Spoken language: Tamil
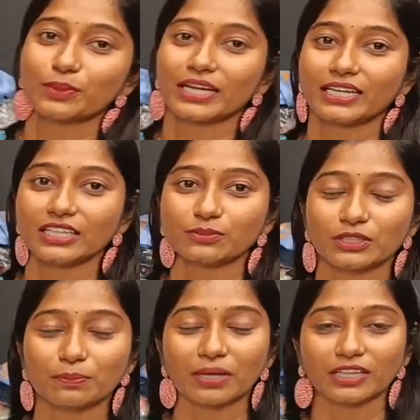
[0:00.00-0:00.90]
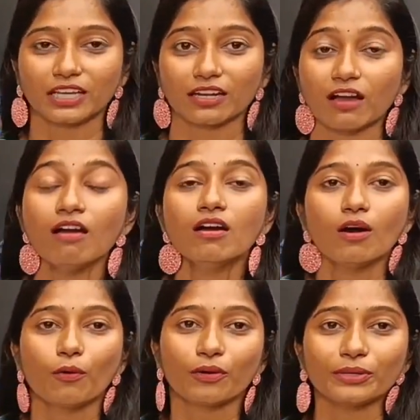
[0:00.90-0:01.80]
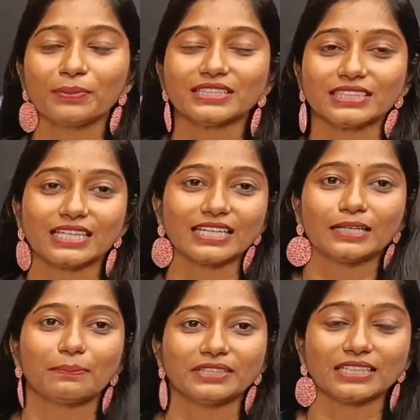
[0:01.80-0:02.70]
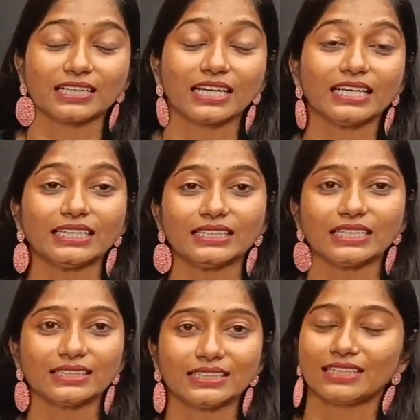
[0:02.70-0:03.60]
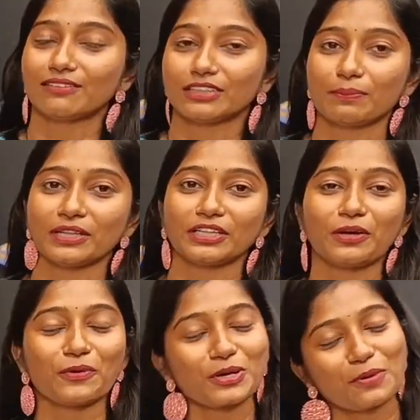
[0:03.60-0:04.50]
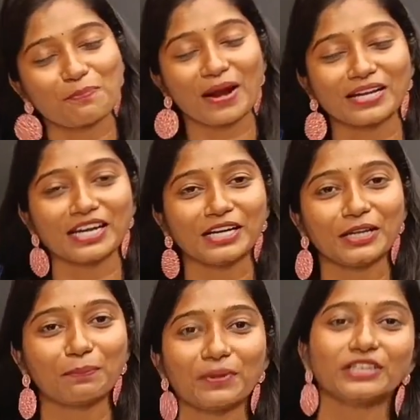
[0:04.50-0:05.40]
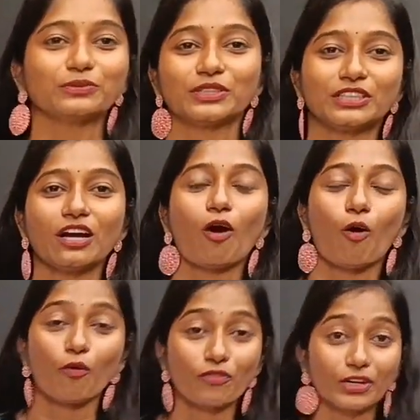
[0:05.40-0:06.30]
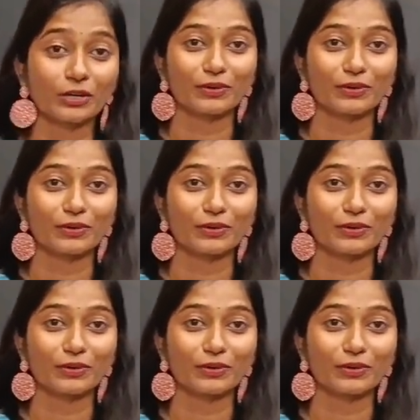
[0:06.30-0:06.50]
வெரைட்டிஸ் வந்து பார்த்திங்கன்னா ஒரு பீஸ் இல்லை ரெண்டு பீஸ் இல்லைங்க கிட்டத்தட்ட வந்து பார்த்திங்கன்னா உங்களுக்கு பன்னெண்டு பீஸ் வந்து ஆஃபரில்